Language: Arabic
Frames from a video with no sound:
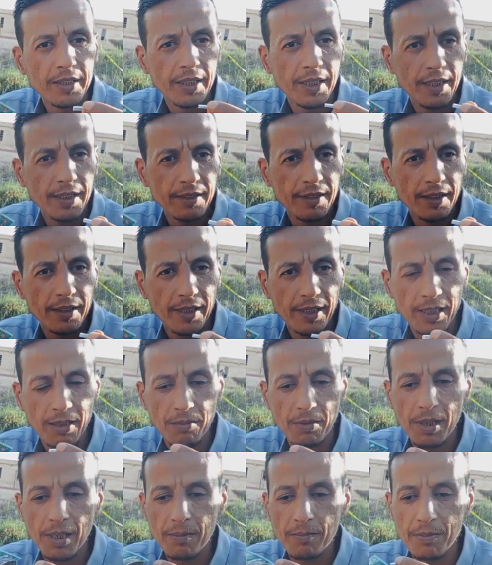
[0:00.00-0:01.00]
انك انت
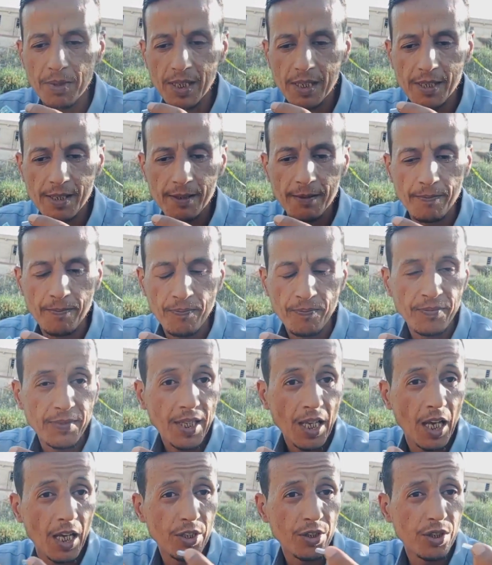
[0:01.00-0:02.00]
تركب الغماز
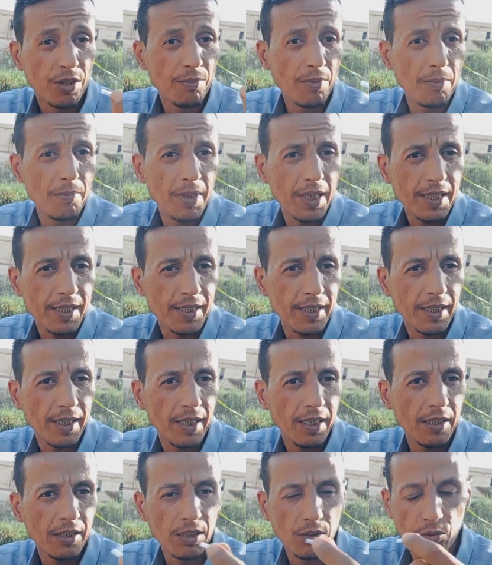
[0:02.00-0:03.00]
هتجيب
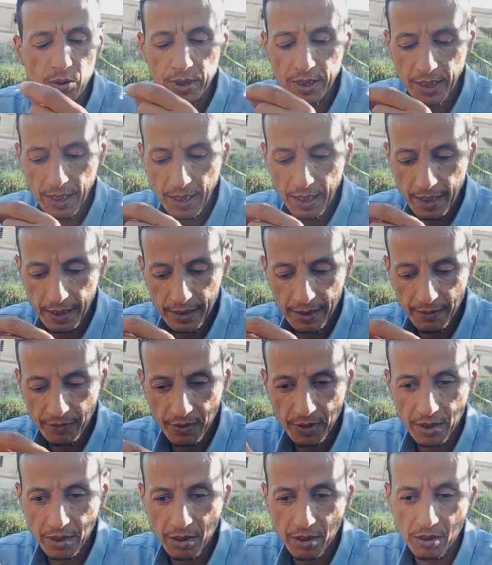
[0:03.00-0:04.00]
البلاستيكيه دي وتدخلها كده
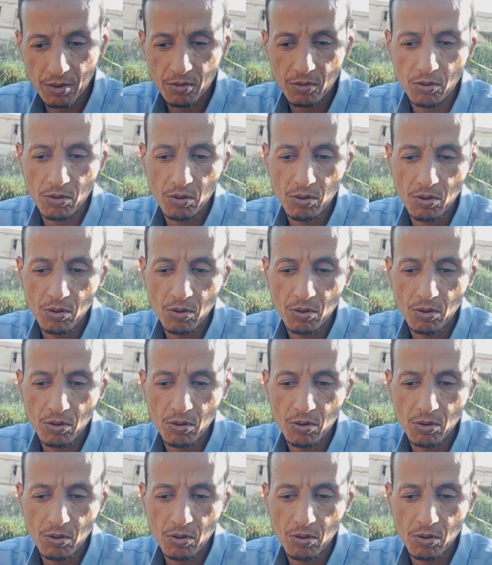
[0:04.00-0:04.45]
في الخيط